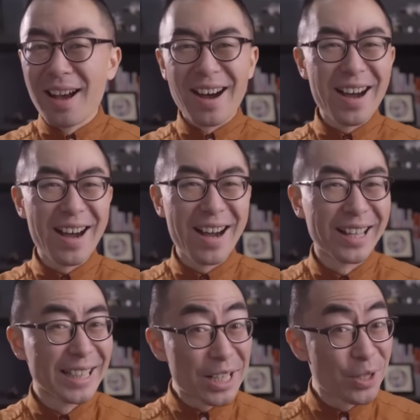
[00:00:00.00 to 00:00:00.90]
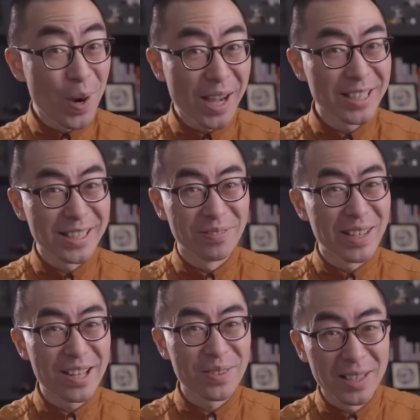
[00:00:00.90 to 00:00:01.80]
啊，那句话是怎么
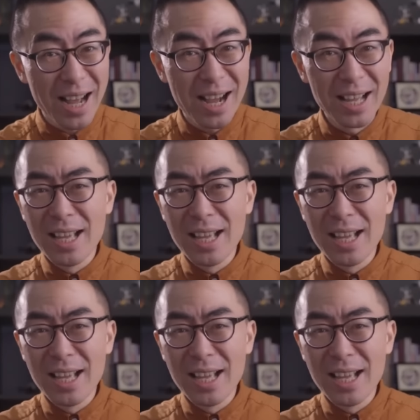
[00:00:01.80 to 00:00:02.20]
来说的？